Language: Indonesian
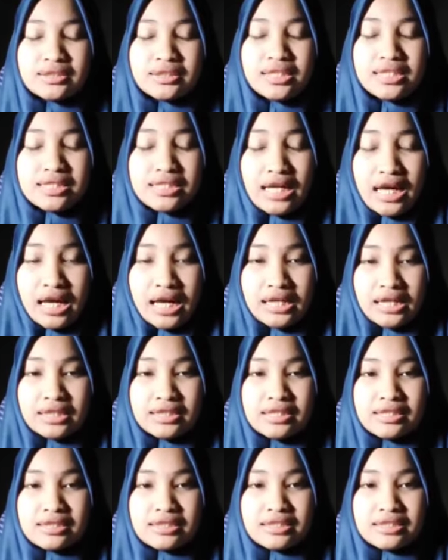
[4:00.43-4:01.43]
tidak
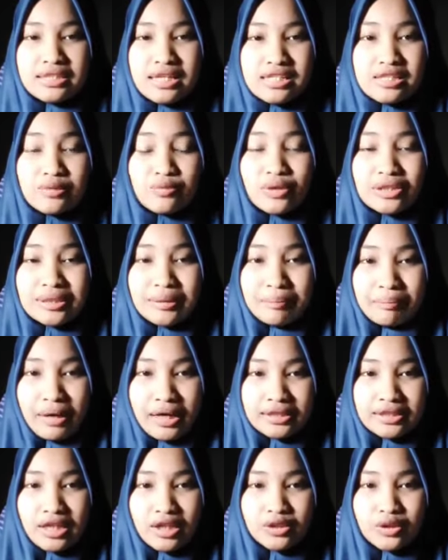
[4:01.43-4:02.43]
tidak semua
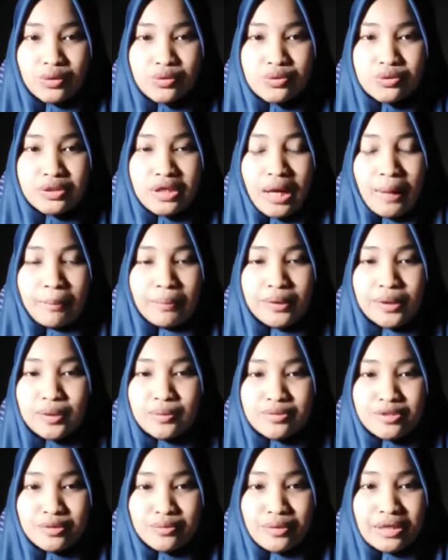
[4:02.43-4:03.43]
tempat atau juga
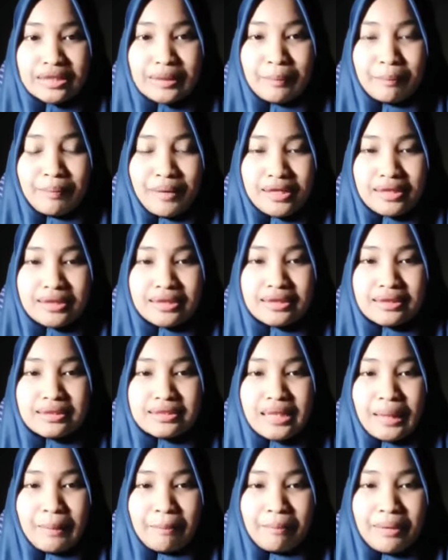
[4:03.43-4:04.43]
belum semua tempat
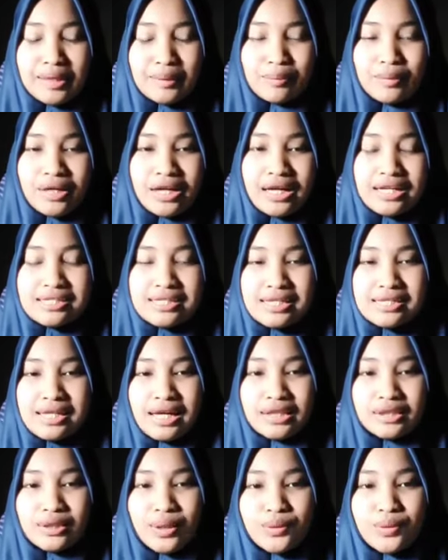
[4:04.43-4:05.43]
dapat mengakses
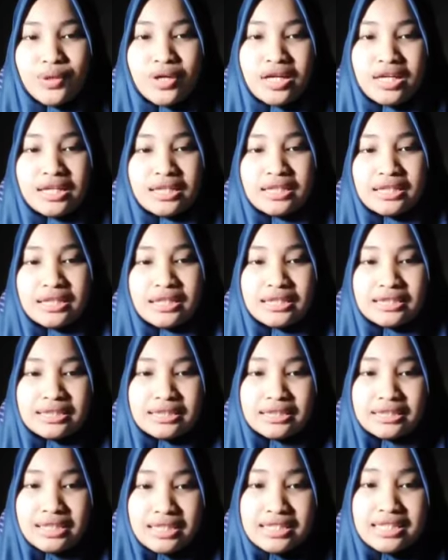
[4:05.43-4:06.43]
atau e,
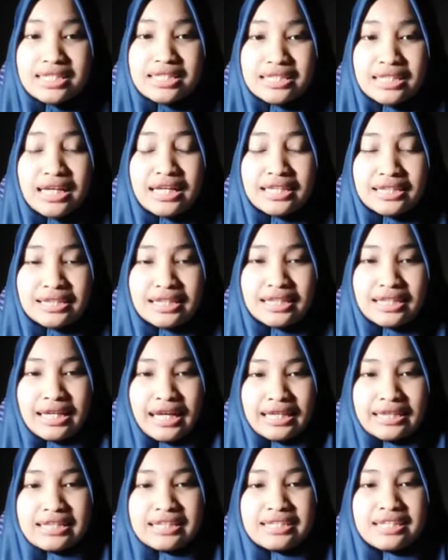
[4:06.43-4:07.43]
tersedia
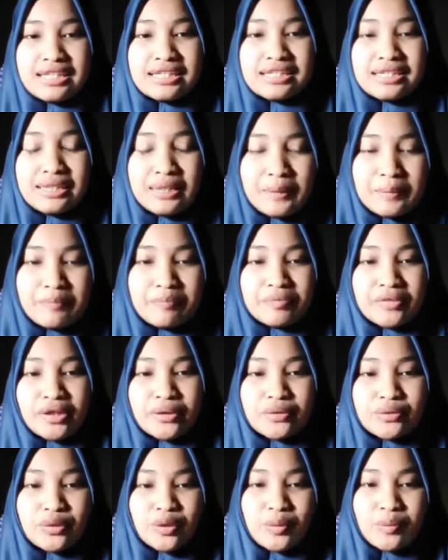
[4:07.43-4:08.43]
internet. Jadi
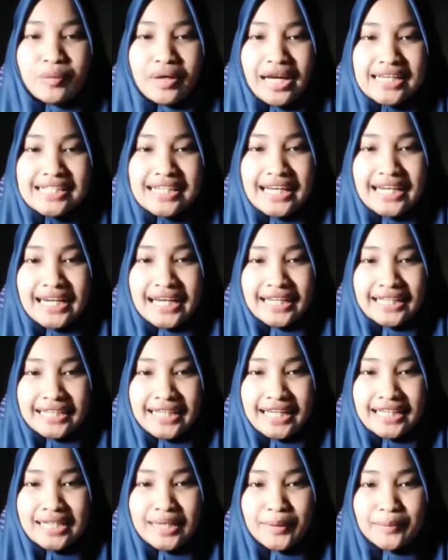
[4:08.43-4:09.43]
untuk
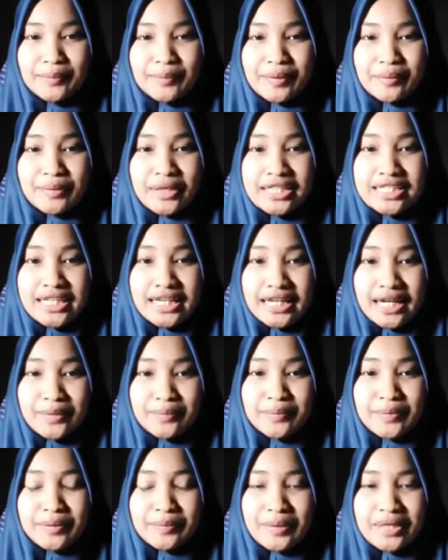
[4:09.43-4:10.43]
melaksanakan pembelajaran
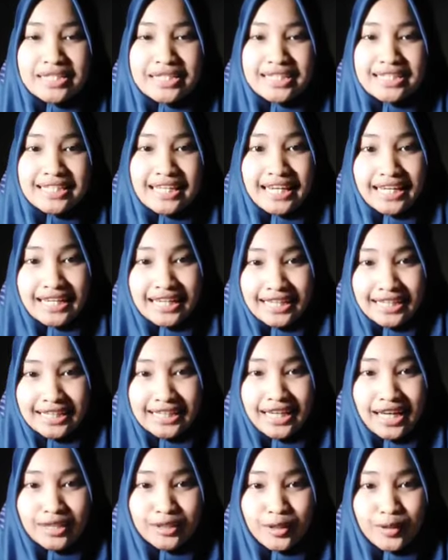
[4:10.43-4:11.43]
berbasis
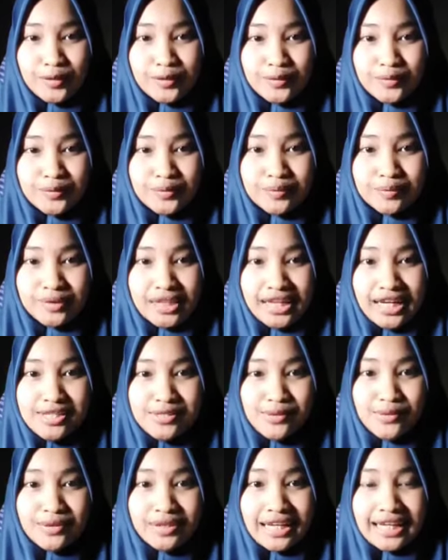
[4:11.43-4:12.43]
e-learning atau
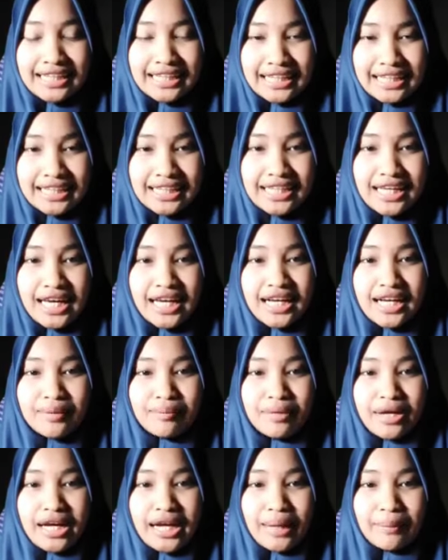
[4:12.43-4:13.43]
kelas online ini
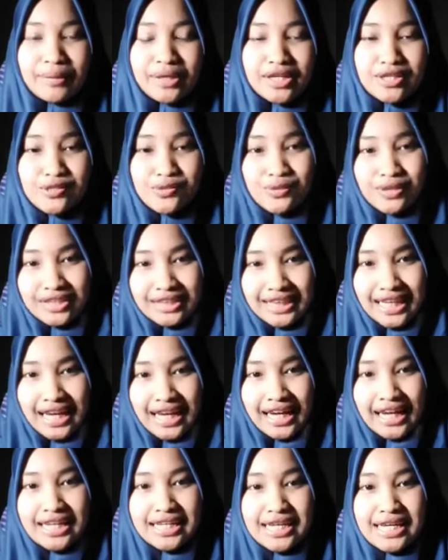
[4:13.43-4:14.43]
akan mengalami
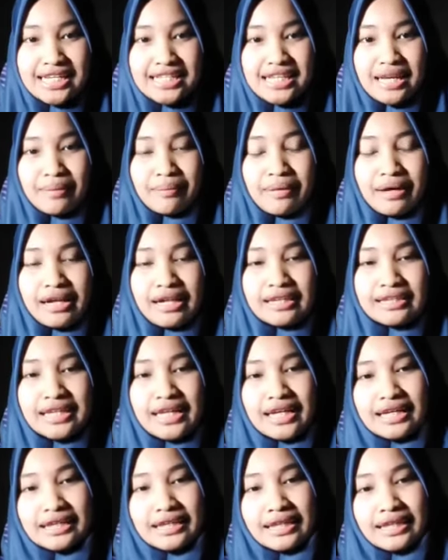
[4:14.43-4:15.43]
kesulitan. Sama
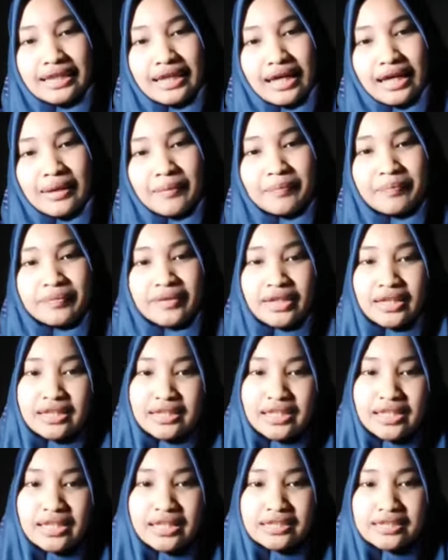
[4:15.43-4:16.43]
halnya ketika
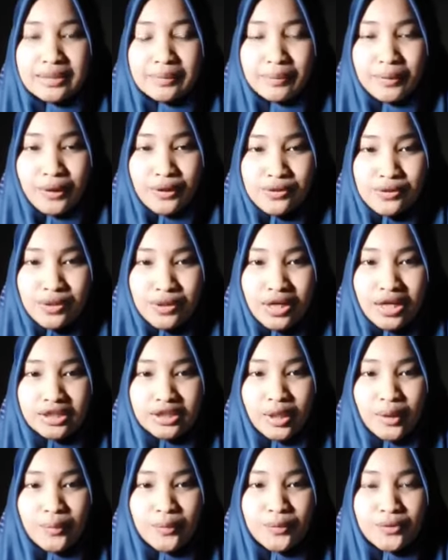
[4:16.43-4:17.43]
e, di pelosok
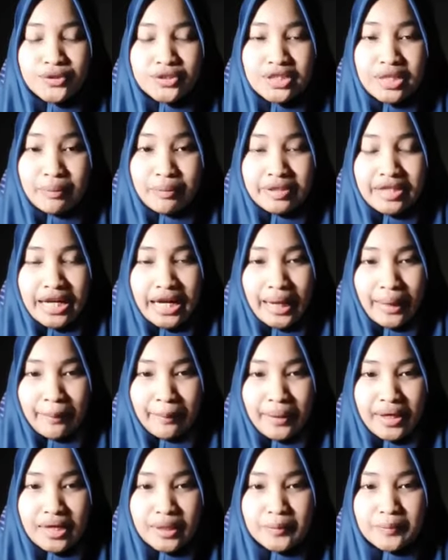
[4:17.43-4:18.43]
ataupun di
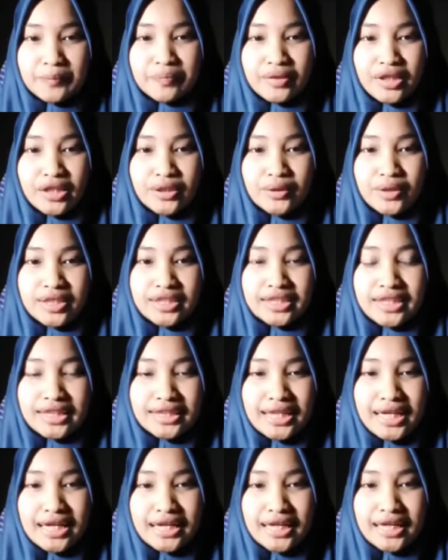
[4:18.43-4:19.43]
pedalaman, itu nanti
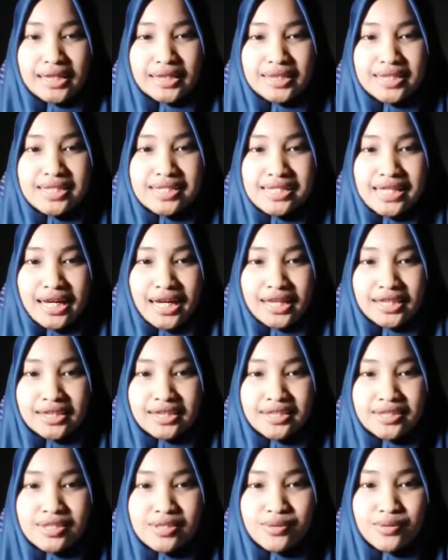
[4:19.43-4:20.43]
kita akan sangat
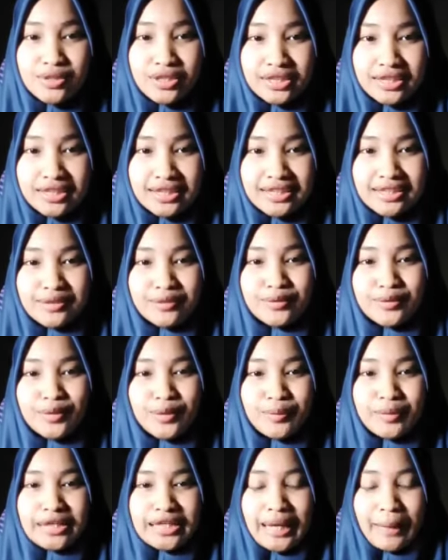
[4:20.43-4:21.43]
sulit
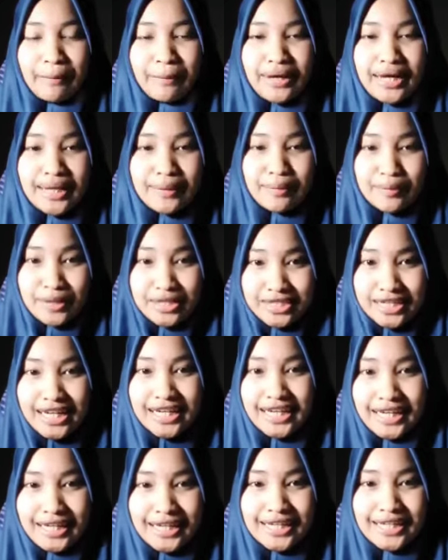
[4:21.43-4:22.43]
untuk menerapkan
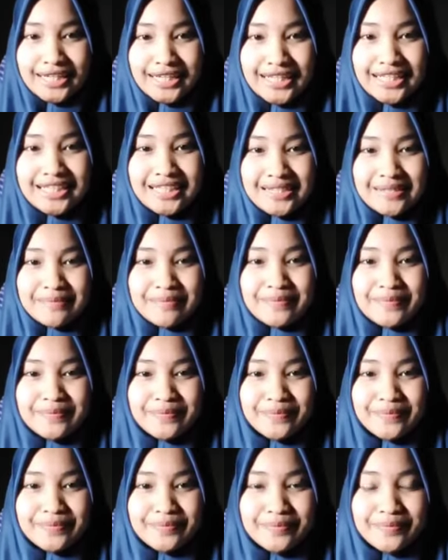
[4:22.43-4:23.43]
pembelajaran e-learning ini.
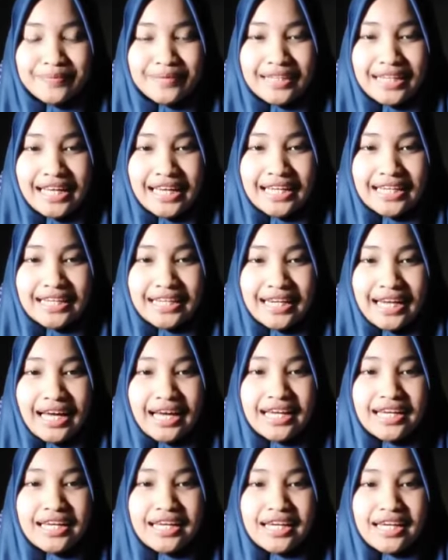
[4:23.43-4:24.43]
Nah,
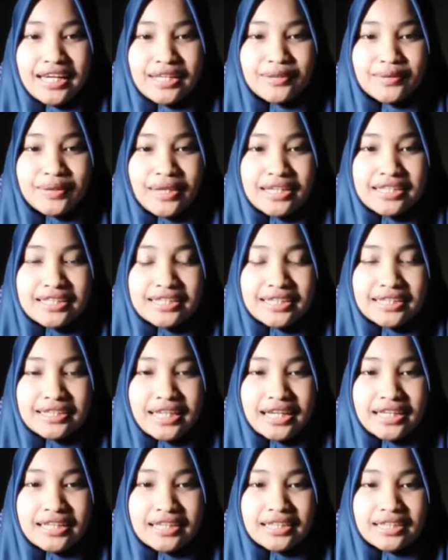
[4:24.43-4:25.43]
itu tadi
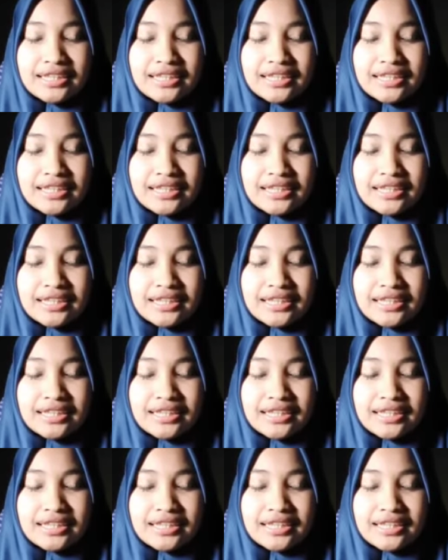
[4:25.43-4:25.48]
tentang